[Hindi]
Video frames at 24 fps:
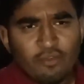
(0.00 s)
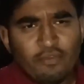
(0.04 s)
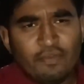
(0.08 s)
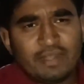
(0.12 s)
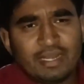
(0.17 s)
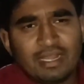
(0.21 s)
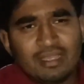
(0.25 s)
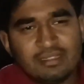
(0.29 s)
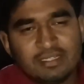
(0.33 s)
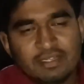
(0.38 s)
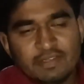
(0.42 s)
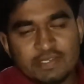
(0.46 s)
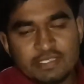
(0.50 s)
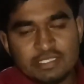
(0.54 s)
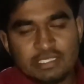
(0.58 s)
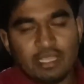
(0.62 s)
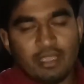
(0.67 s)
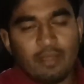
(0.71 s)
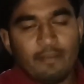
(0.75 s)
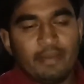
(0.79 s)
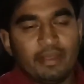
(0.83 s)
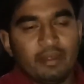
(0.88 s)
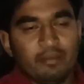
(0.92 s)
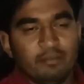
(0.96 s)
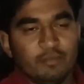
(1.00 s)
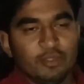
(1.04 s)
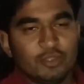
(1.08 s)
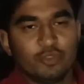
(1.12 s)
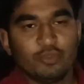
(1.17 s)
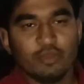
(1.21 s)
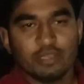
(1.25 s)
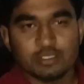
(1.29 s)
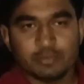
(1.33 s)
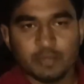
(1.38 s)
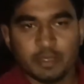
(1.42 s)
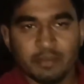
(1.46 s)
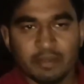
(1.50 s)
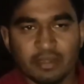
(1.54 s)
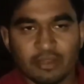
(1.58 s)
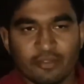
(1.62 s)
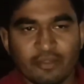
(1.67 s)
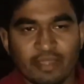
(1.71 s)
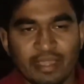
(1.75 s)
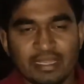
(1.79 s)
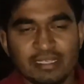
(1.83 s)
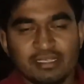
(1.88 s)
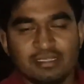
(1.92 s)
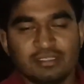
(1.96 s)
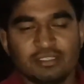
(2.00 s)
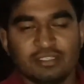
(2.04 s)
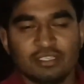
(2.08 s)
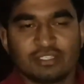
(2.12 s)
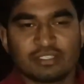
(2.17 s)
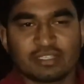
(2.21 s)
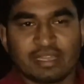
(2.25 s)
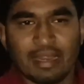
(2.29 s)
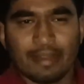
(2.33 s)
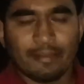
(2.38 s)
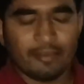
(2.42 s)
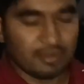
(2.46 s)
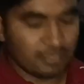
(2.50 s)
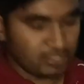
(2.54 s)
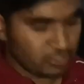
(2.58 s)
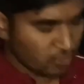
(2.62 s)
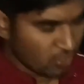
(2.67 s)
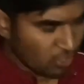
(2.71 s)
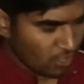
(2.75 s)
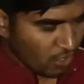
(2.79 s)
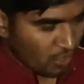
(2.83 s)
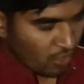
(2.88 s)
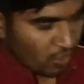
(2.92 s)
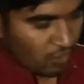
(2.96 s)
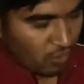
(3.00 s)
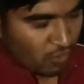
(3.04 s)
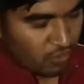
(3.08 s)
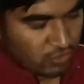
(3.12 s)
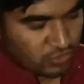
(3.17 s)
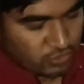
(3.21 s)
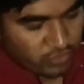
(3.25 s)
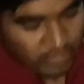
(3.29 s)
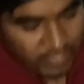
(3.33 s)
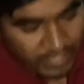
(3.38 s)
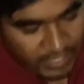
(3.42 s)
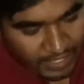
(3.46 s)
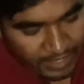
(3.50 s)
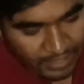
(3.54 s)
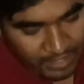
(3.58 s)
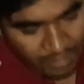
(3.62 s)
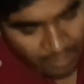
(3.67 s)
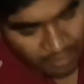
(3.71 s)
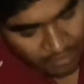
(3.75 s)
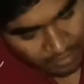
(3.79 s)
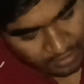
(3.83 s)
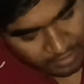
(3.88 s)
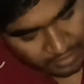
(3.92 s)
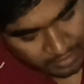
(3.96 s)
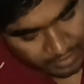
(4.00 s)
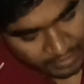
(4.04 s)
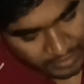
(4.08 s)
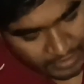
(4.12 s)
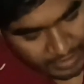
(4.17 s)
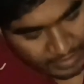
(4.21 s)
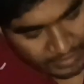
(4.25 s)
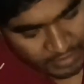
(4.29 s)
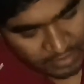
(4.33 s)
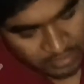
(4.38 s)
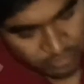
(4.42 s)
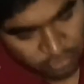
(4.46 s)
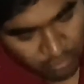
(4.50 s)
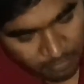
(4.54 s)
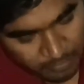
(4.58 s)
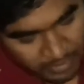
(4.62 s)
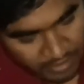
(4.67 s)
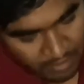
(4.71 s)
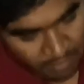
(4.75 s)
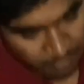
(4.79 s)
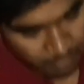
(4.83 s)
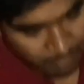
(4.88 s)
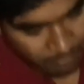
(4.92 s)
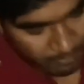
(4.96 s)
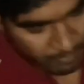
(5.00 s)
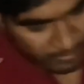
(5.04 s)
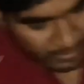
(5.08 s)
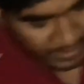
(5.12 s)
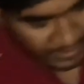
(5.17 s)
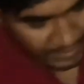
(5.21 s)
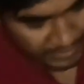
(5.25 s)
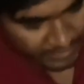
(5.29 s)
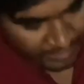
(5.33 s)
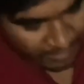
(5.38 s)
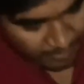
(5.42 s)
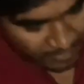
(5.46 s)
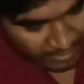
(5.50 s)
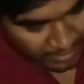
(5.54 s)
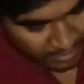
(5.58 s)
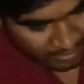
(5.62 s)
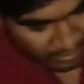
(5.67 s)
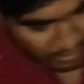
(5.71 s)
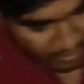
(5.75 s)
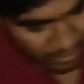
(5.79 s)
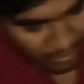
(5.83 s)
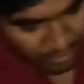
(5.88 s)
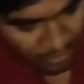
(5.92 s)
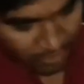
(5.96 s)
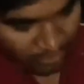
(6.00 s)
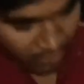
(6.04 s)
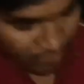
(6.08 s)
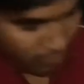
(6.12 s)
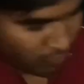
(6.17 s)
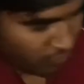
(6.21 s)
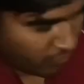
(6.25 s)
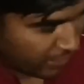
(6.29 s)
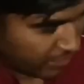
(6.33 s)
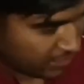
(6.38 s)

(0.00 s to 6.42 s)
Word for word: फटाफट से हमारे मित्र एक्सपेरिमेंट को गाइज सब्सक्राइब कर दीजिए और जो ये है ना कैनन जो अपने बनाई थी हमने तो